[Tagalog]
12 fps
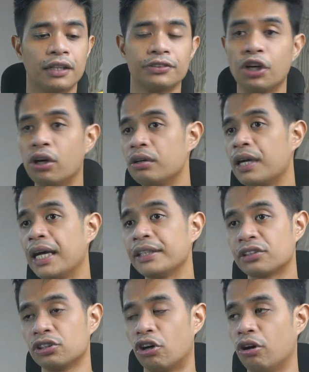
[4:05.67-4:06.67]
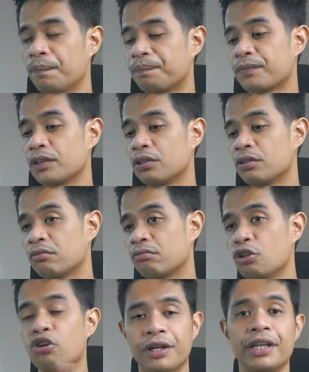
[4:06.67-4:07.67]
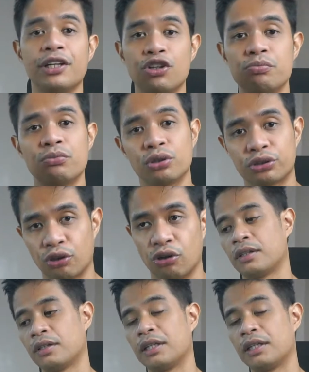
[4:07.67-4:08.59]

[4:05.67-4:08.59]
Though guys, no, mm, nung ininom ko to,